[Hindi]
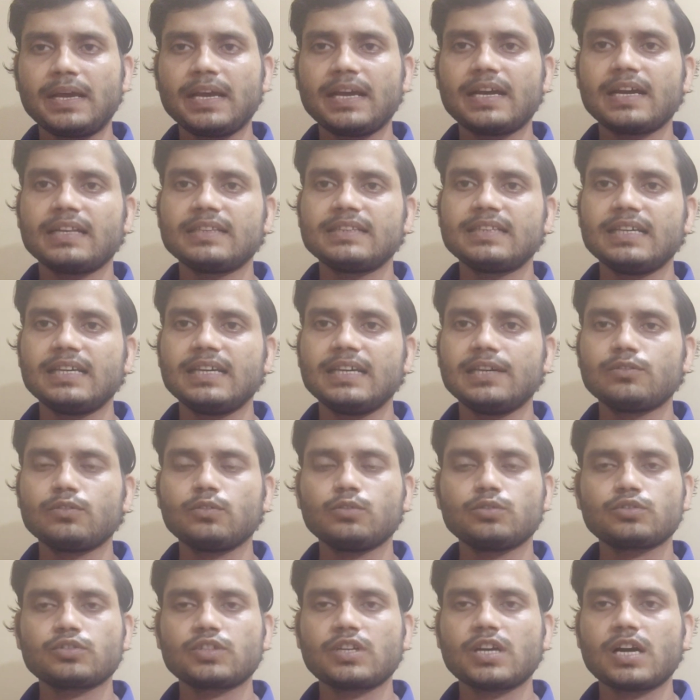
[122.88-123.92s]
पे करते हैं तो
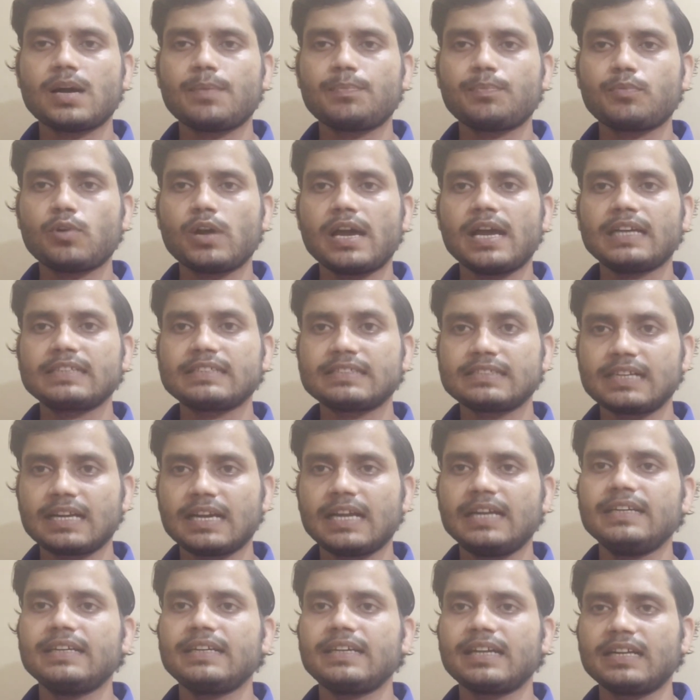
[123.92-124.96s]
उसका आपको
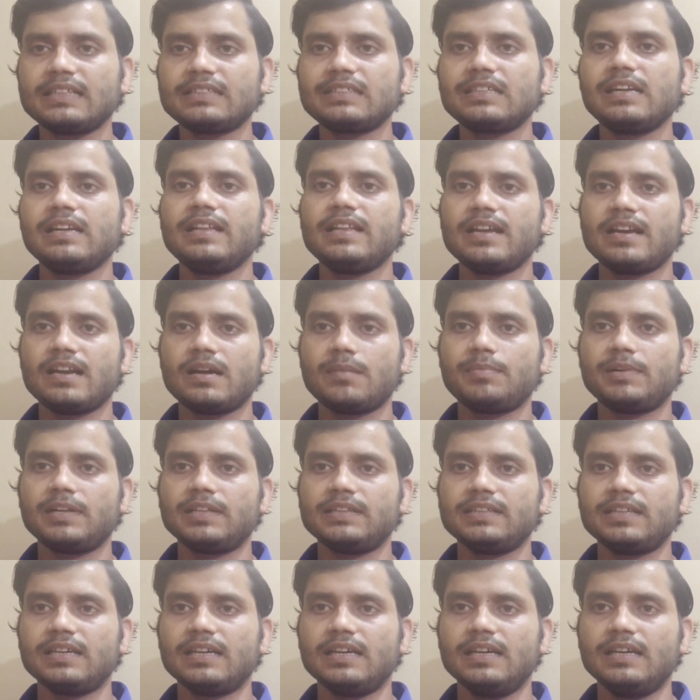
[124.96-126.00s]
एक्स्ट्रा इंटरेस्ट देना
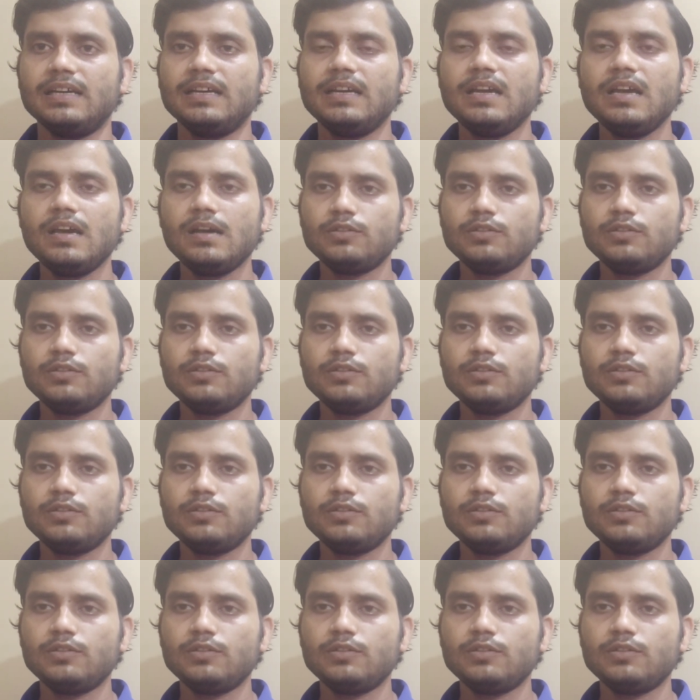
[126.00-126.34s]
पड़ता है